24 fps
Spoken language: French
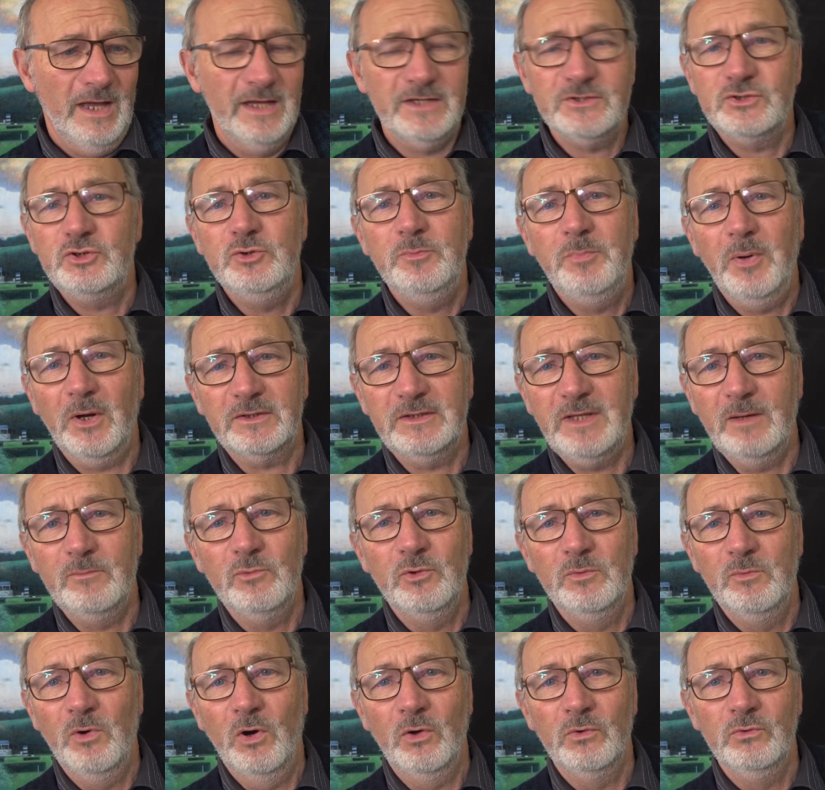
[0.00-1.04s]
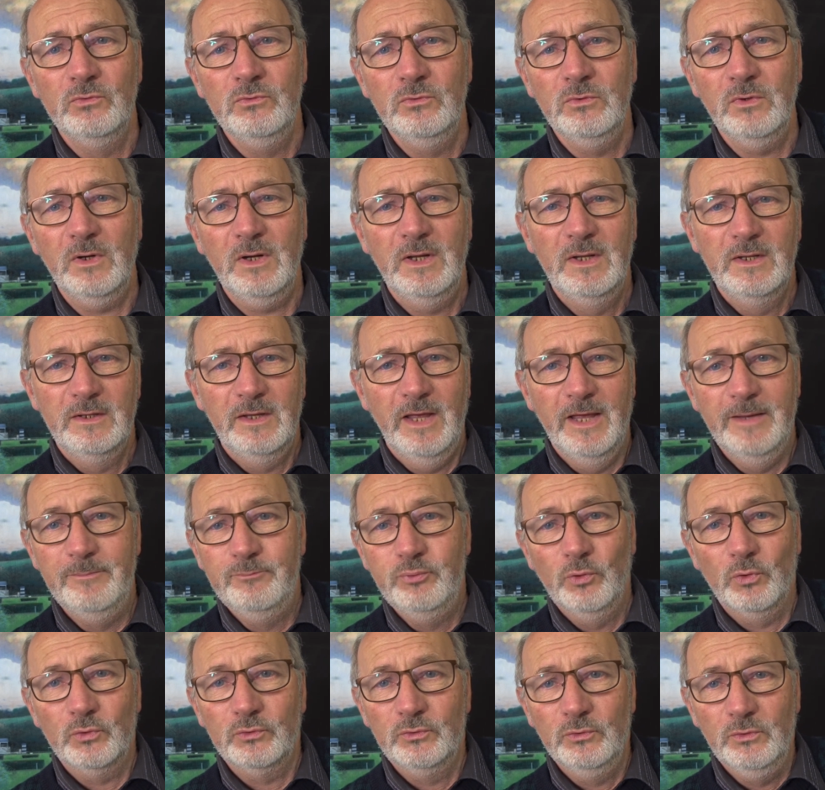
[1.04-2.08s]
insupportablement lourds, et
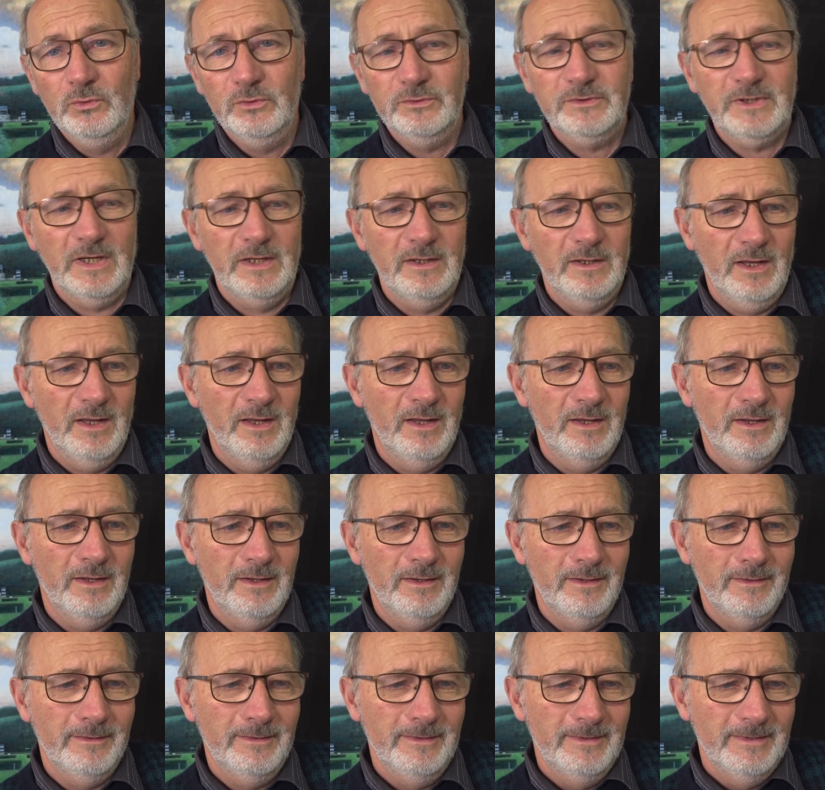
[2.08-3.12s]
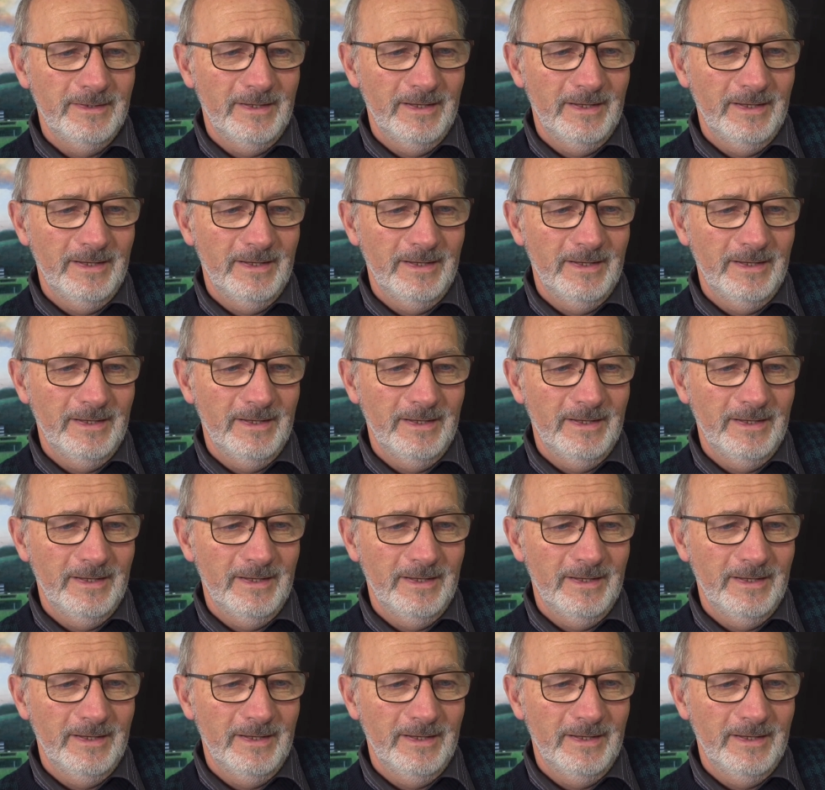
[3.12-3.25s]
pour d'autres, un,